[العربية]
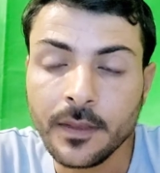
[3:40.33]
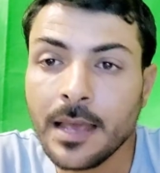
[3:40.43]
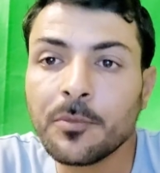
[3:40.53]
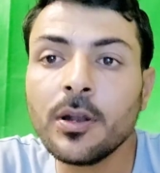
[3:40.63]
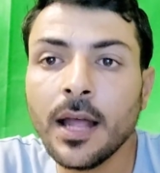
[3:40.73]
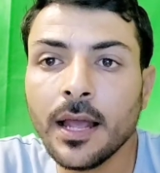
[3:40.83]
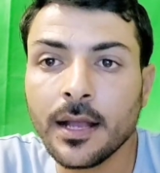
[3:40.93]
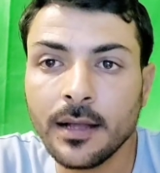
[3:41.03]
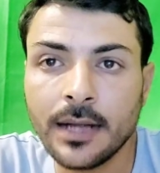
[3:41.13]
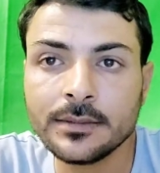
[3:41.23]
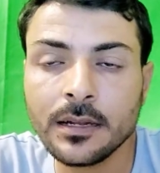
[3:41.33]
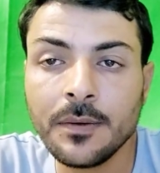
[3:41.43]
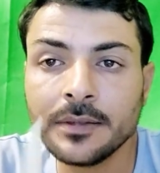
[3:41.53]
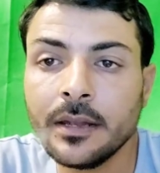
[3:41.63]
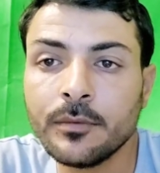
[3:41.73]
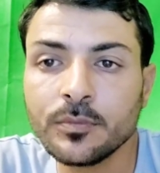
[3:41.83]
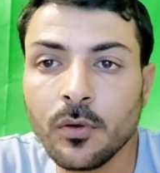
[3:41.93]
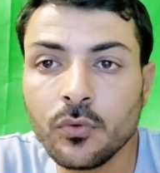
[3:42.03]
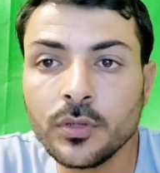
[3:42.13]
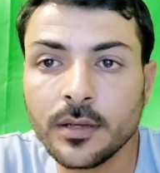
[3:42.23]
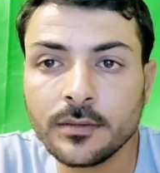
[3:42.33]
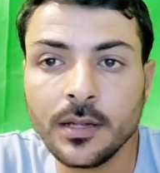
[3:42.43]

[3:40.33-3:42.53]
جايب كل حاجه حتى القواعد اللي مش موجوده